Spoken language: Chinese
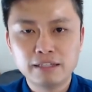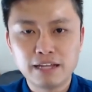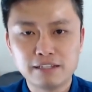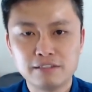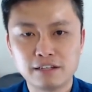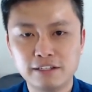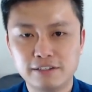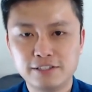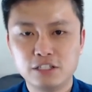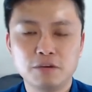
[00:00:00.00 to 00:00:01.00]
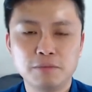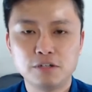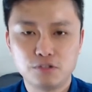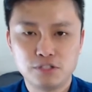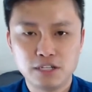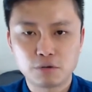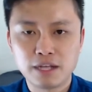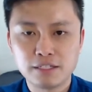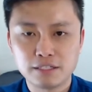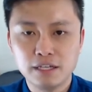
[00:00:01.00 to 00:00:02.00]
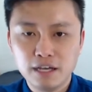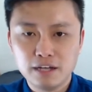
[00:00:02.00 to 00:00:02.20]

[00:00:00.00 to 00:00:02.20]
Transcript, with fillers: 它其实跟你的信用没有直接的关系，